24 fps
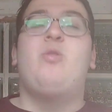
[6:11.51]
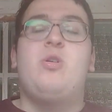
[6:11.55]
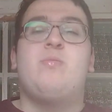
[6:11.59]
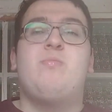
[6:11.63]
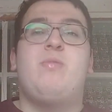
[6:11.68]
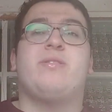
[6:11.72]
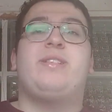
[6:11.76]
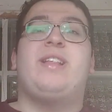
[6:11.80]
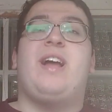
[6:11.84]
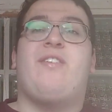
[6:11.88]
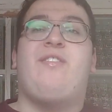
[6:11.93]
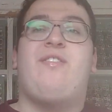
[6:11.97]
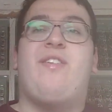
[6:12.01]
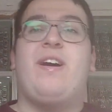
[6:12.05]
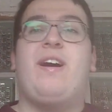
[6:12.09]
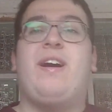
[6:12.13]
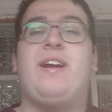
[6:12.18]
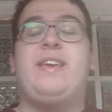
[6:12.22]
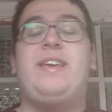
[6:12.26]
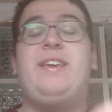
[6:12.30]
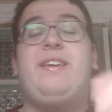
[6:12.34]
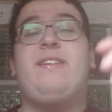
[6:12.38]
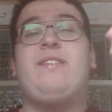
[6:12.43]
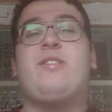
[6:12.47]
le mot de la
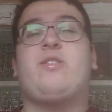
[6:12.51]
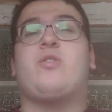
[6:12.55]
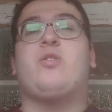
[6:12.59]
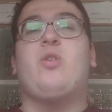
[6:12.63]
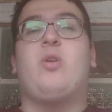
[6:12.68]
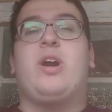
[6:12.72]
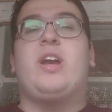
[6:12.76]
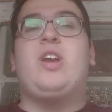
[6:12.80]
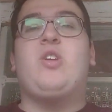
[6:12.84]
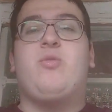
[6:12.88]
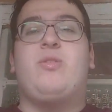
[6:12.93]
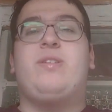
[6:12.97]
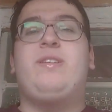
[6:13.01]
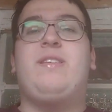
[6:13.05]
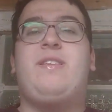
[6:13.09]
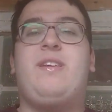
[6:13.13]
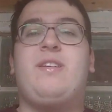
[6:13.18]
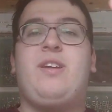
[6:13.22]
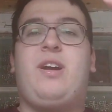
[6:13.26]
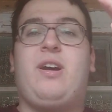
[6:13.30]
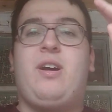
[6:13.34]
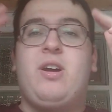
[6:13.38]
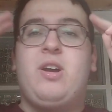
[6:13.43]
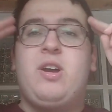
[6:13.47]
fin, historique, je vous le dis
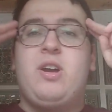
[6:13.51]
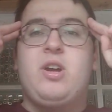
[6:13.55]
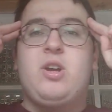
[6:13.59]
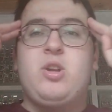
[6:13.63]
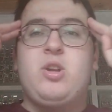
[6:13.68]
déjà.